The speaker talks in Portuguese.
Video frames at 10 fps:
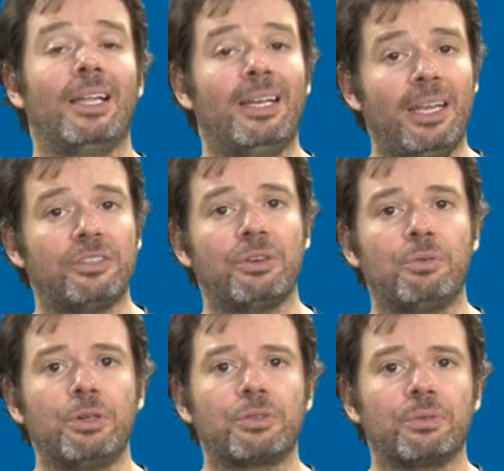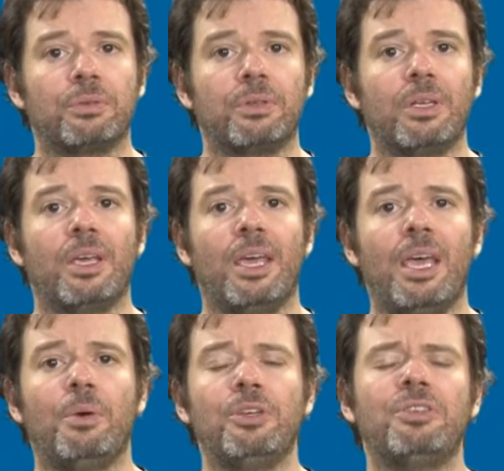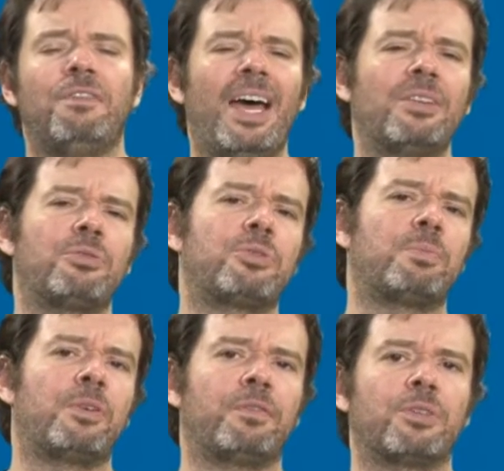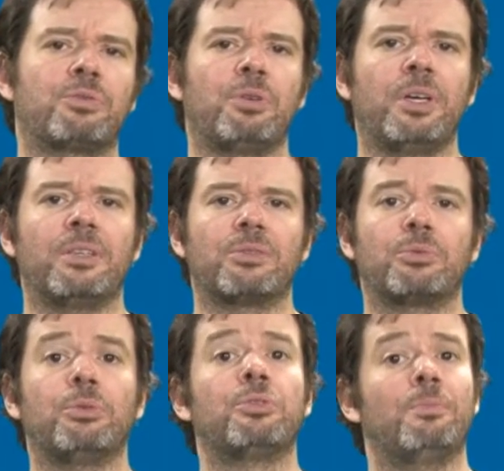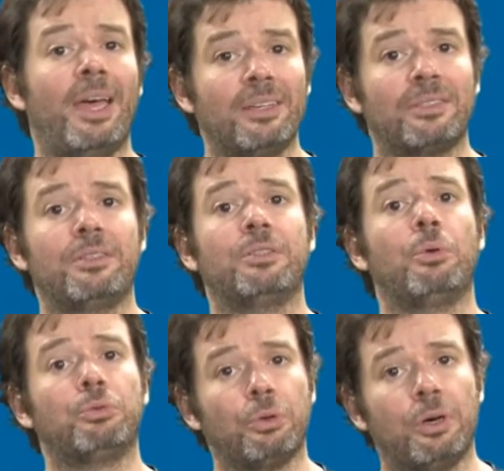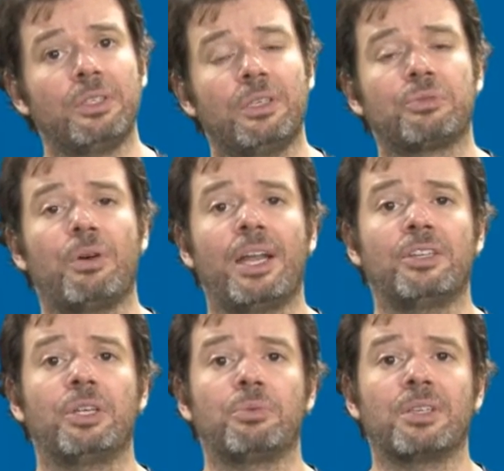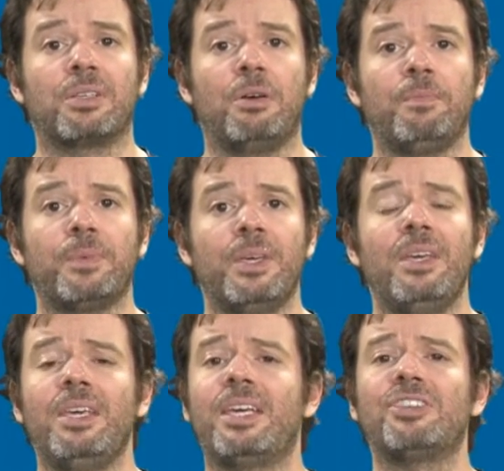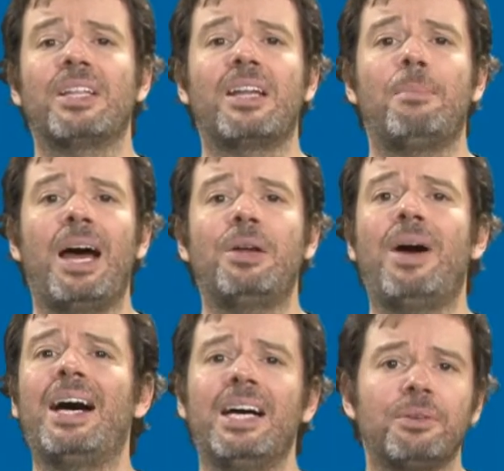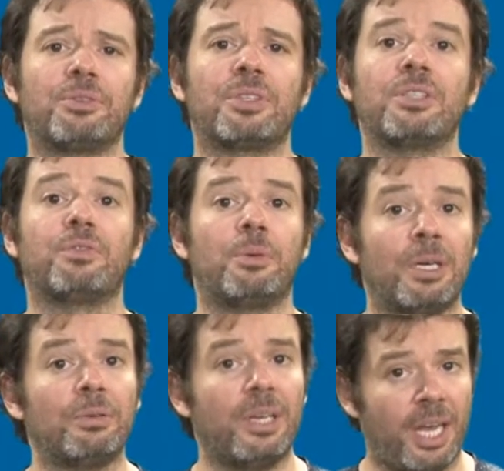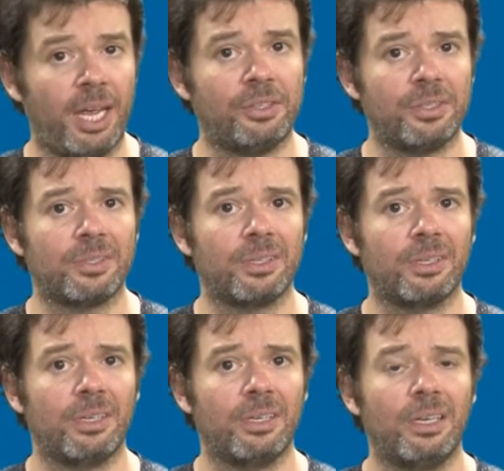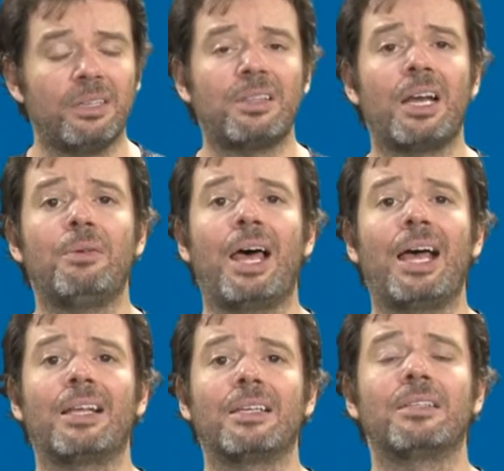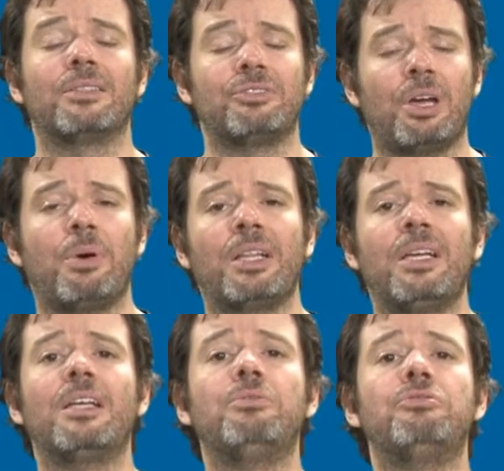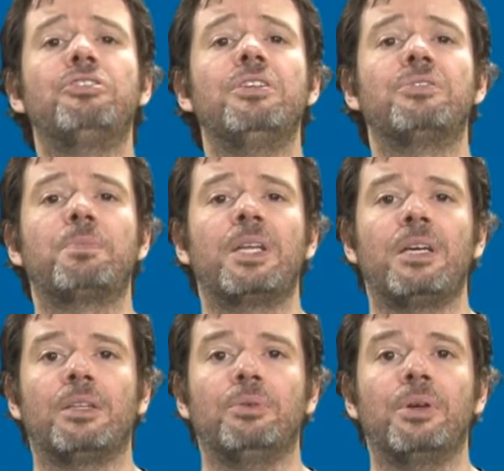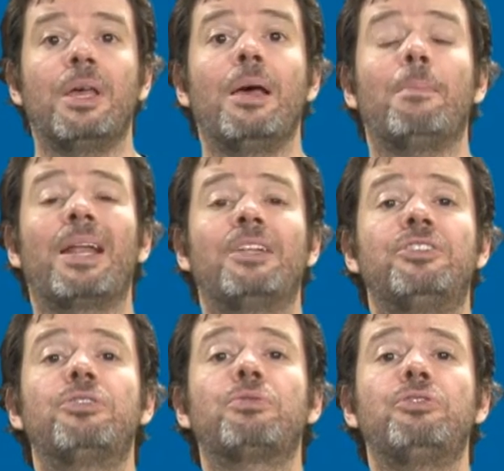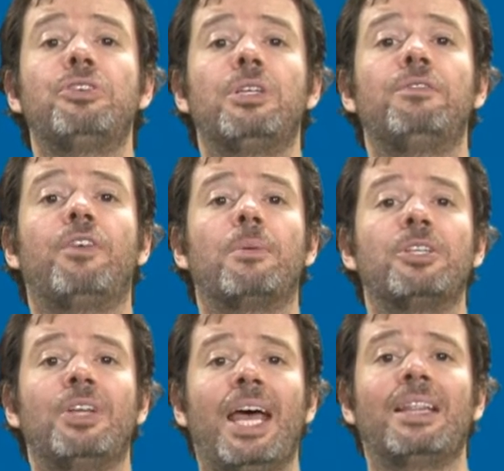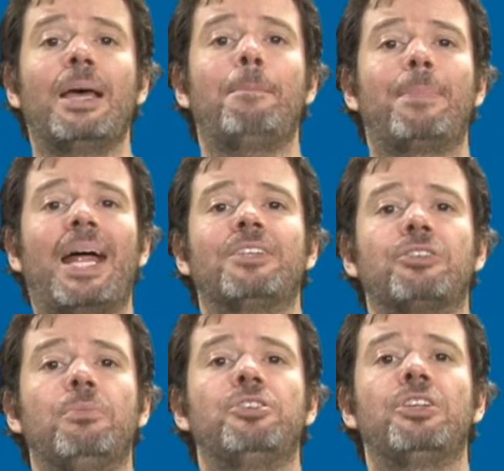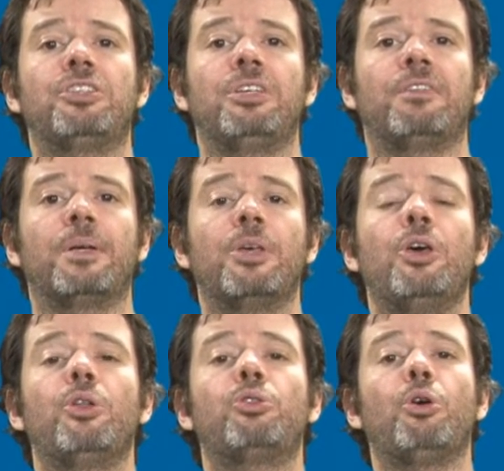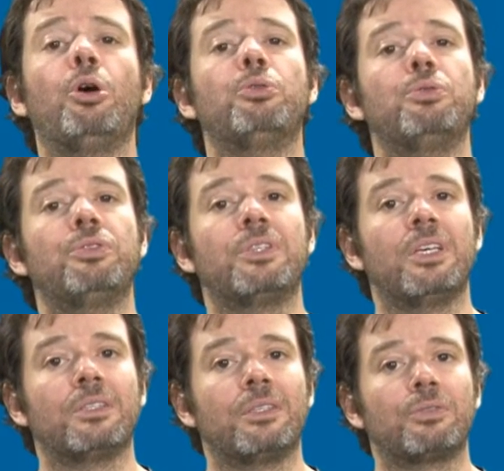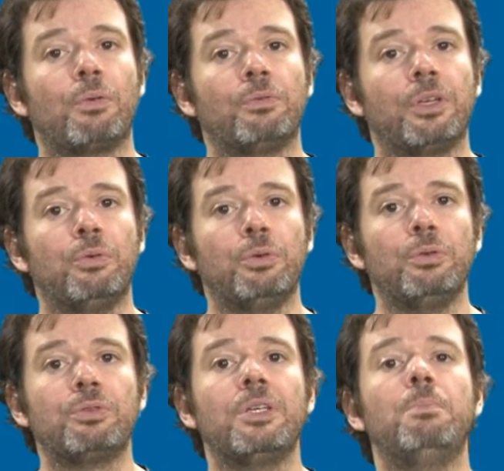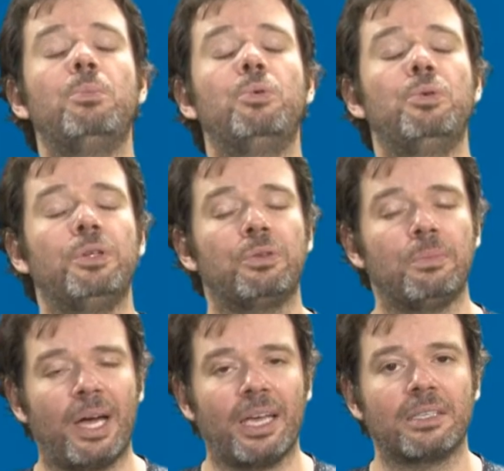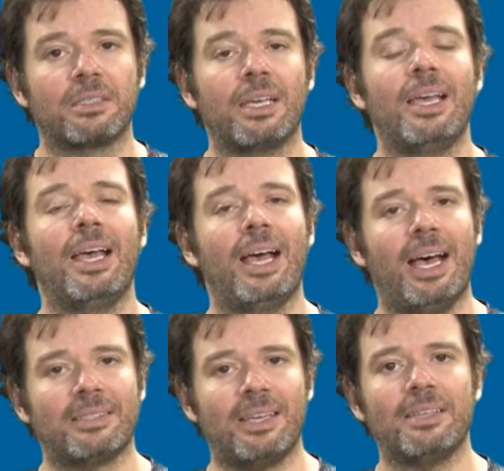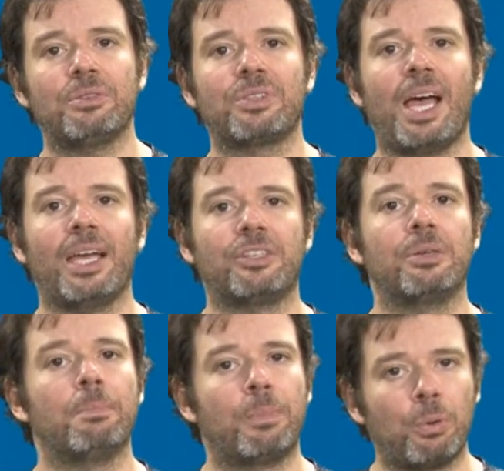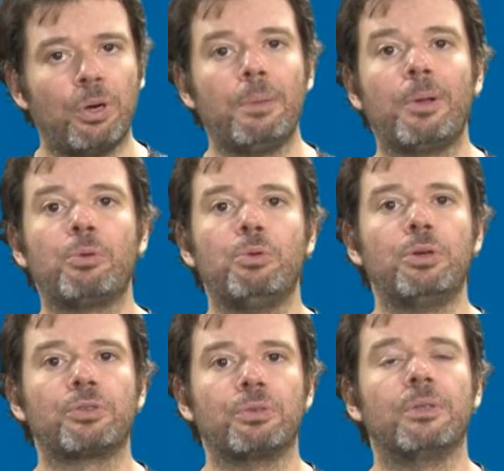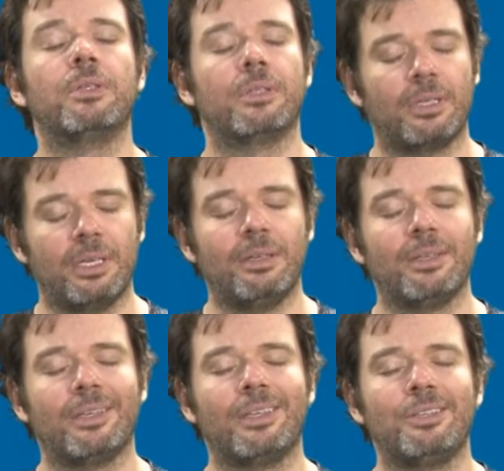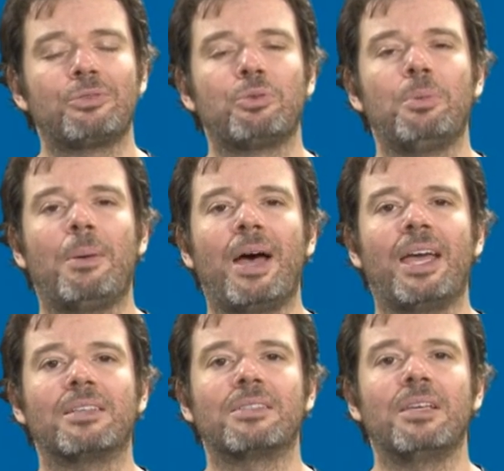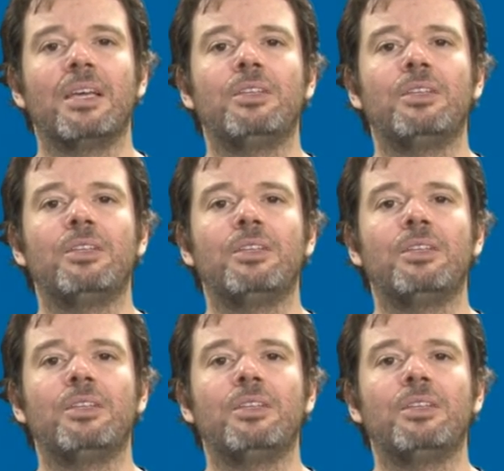Neste curso, eu e diversos professores, todos mestres e doutores em sua área de atuação, e que já trabalham há anos transformando clientes, estarão lá te aguardando, te esperando, para discutir de forma direta, prática e objetiva todos esses conteúdos e muito mais. Acesse o site, procure pelo curso e Descubra mais.